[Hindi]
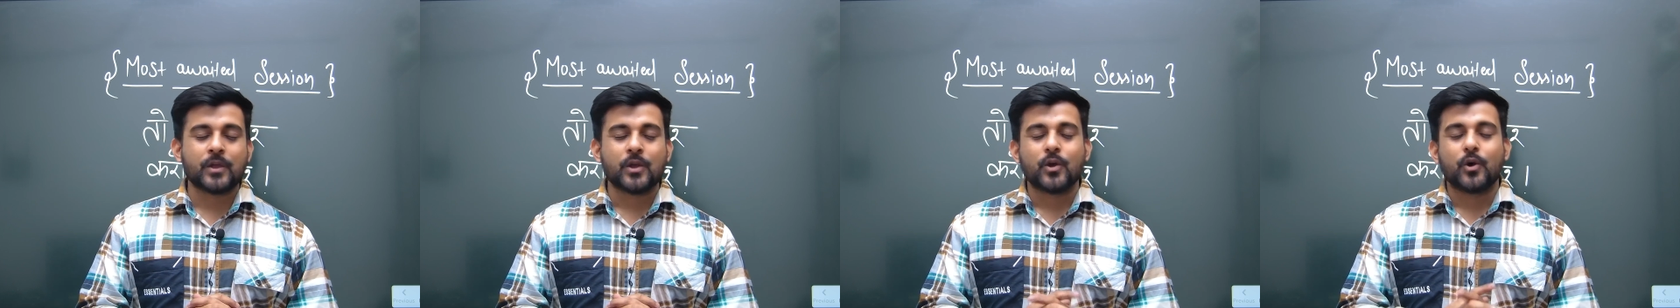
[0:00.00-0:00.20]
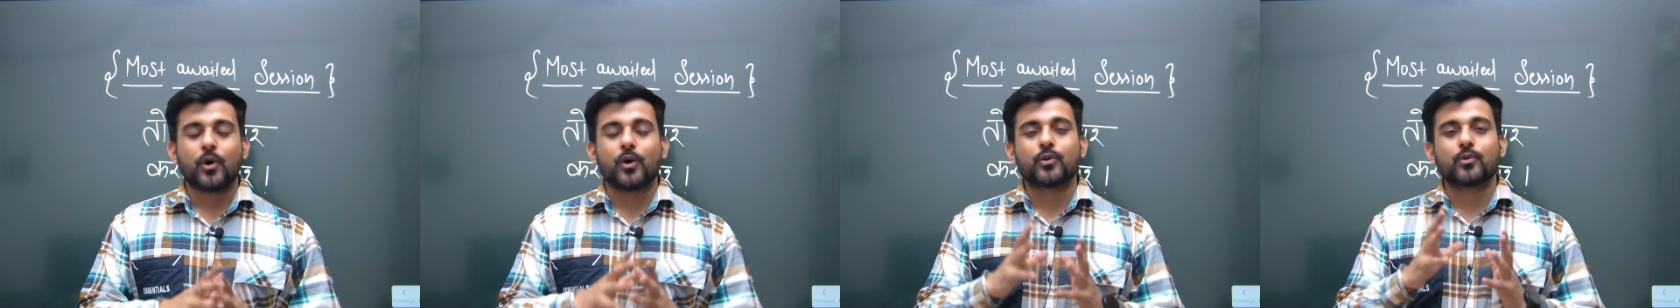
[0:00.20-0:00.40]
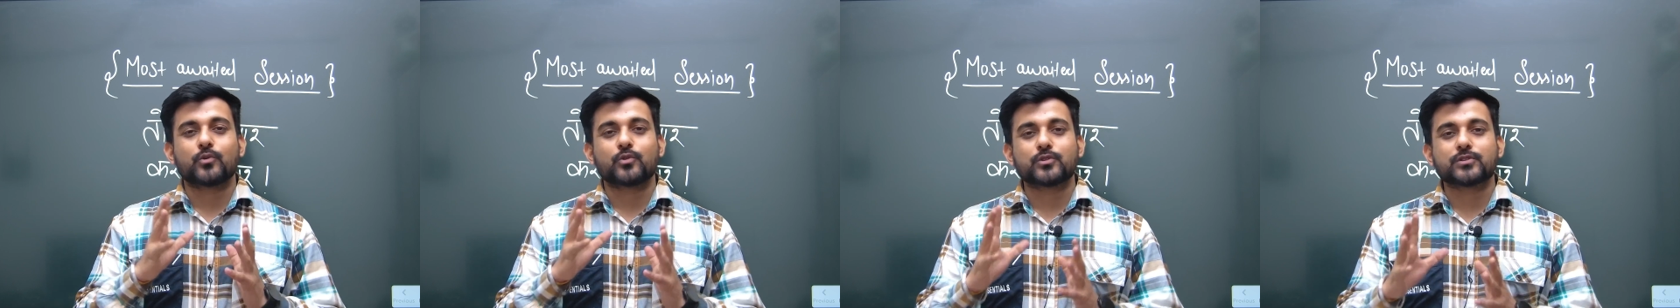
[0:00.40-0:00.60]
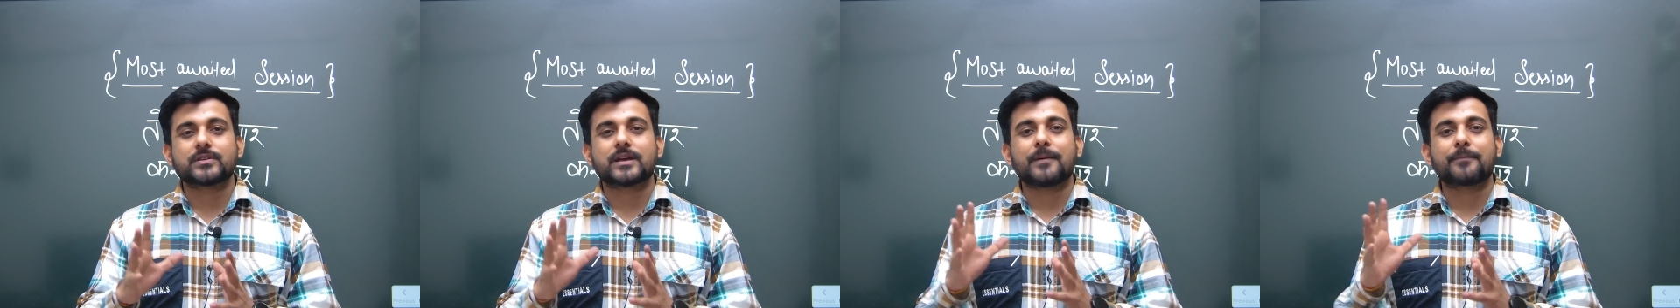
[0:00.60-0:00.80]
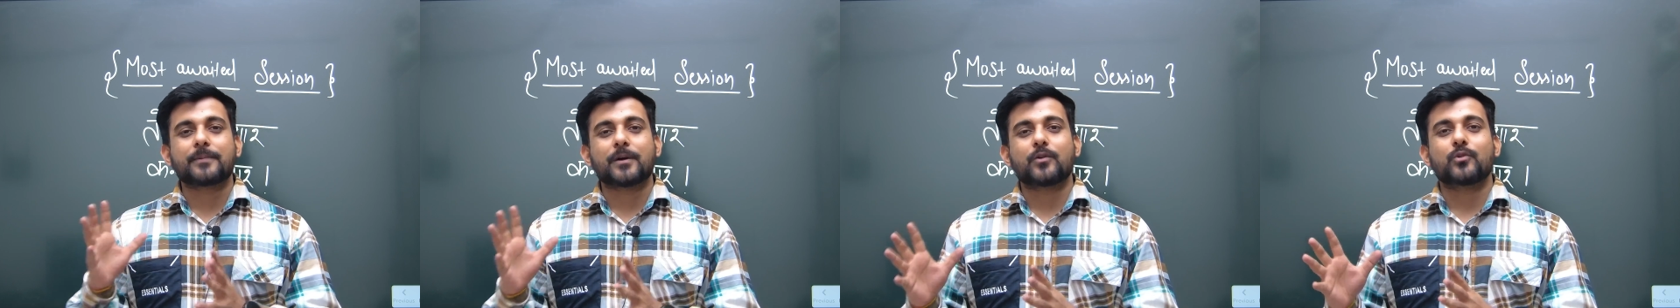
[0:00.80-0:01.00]
और उस
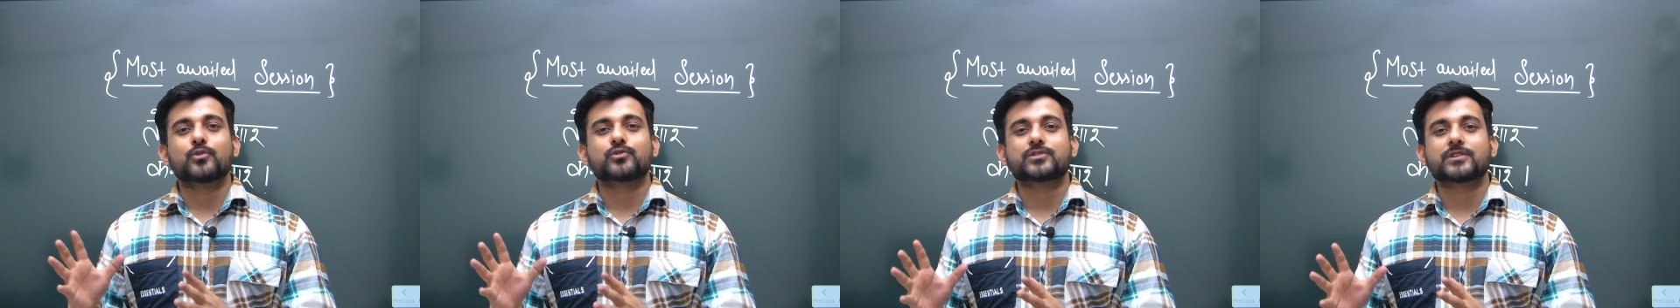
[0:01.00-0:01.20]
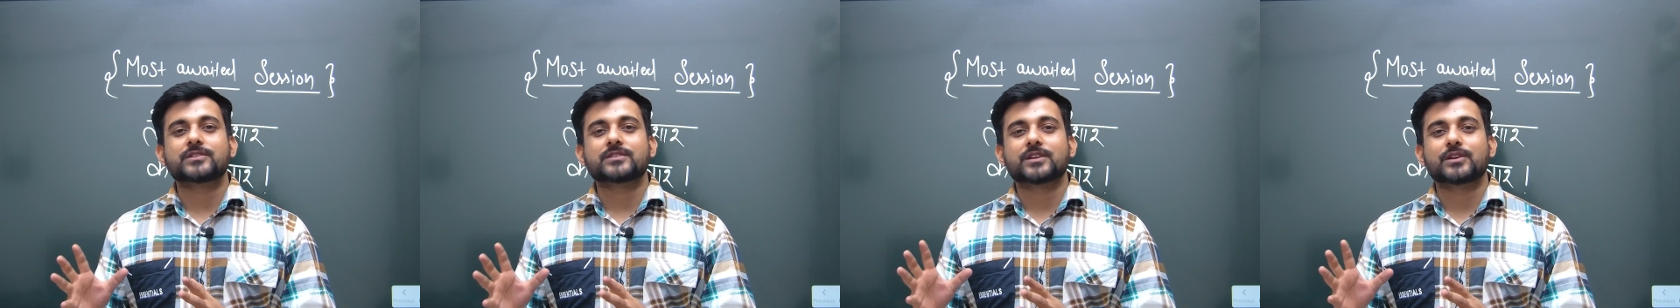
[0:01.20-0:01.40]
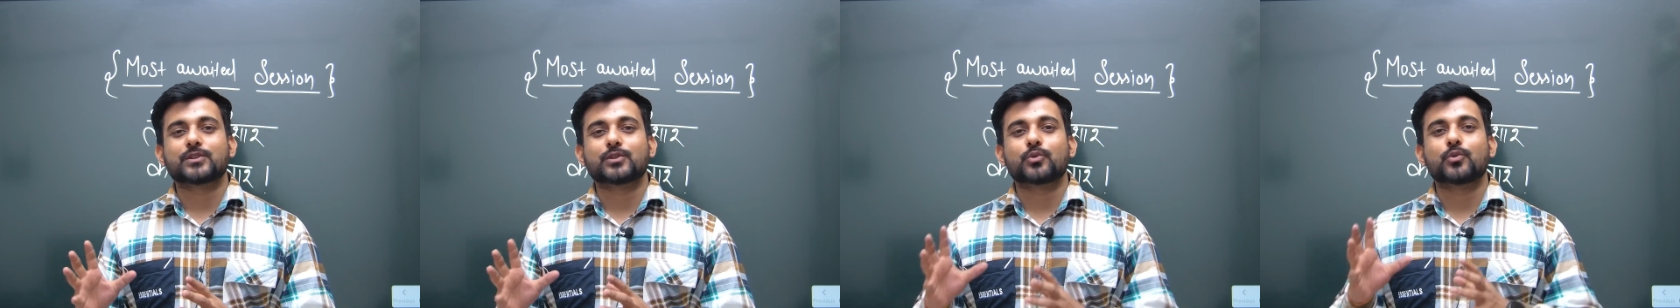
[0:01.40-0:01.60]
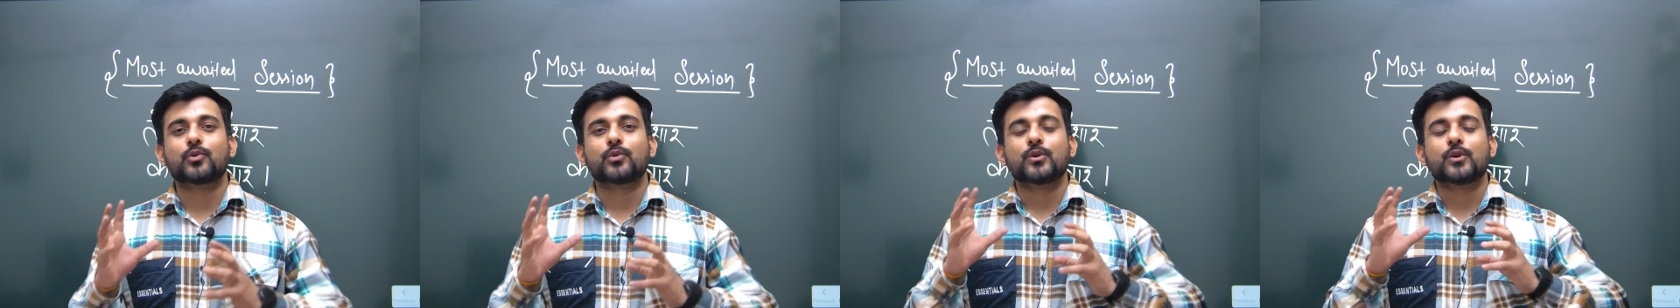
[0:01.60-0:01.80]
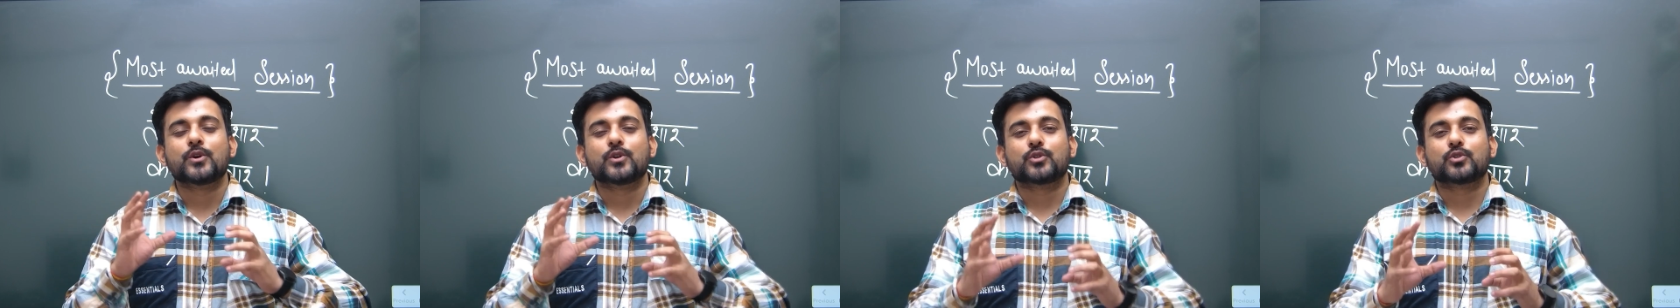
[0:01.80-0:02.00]
आपका क्वेश्चंस के थ्रू
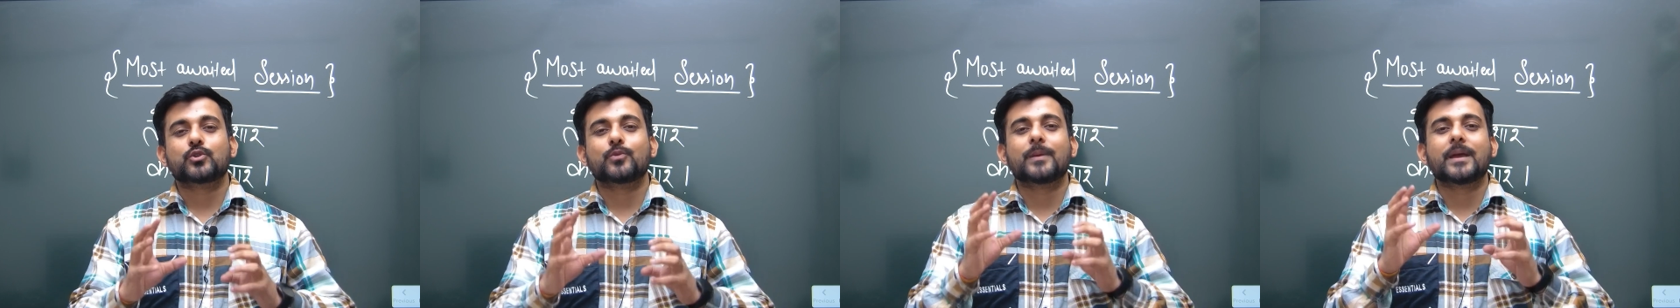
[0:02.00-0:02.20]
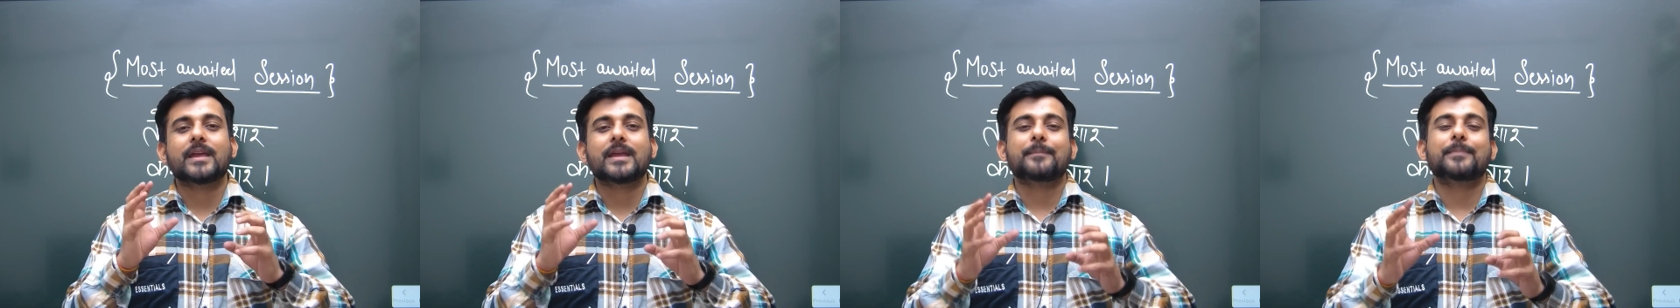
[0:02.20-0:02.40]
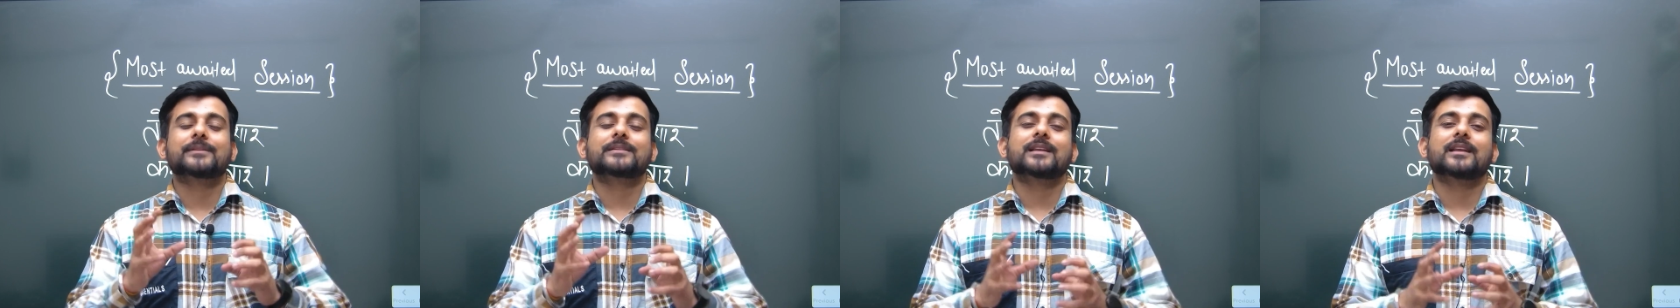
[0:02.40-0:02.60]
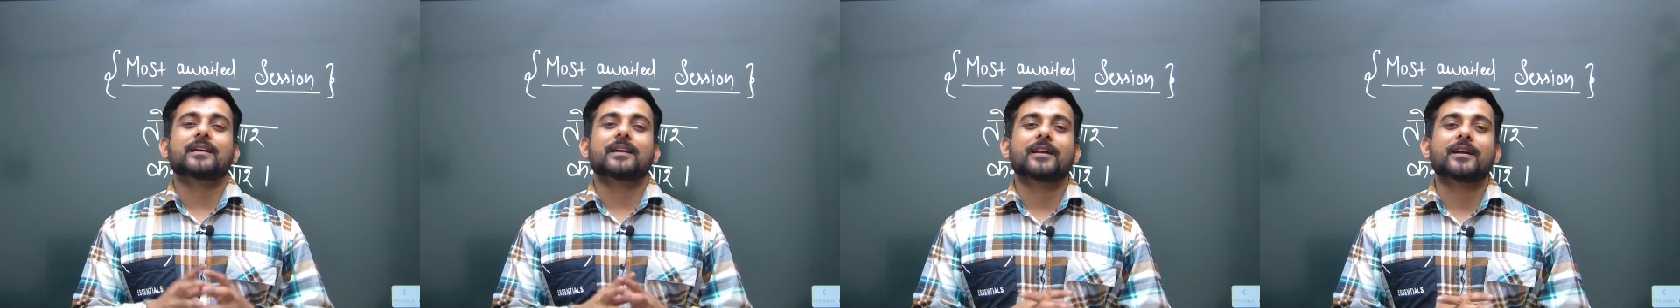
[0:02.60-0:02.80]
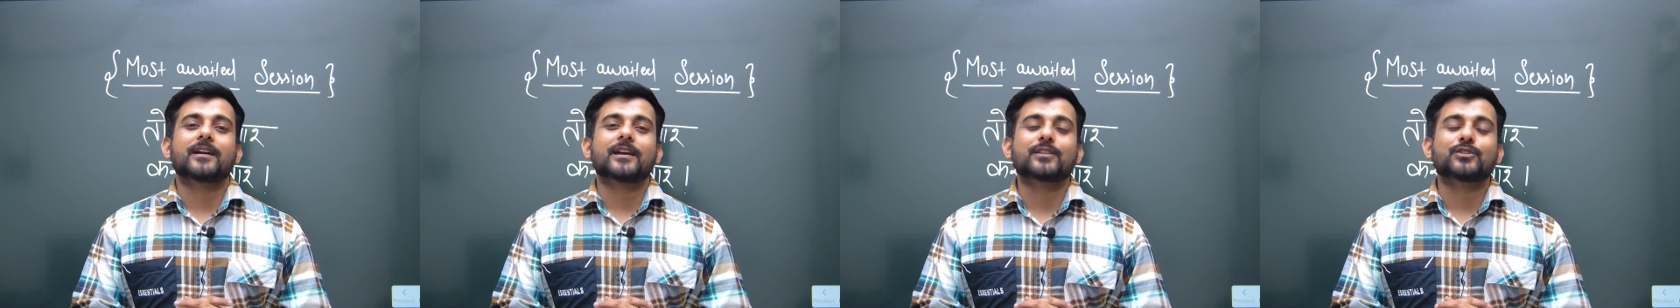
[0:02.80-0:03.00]
तुम्हें यह पता लगेगा कि